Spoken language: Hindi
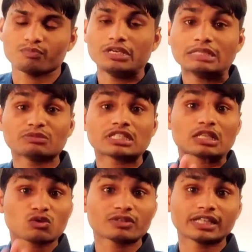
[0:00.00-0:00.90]
प्लीज़ मुझे
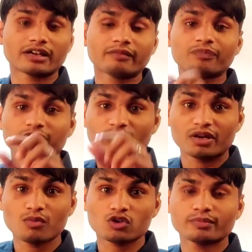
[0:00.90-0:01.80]
ज़रूर बताना
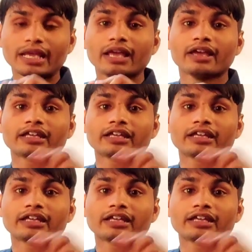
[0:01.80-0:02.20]
कमेंट बॉक्स में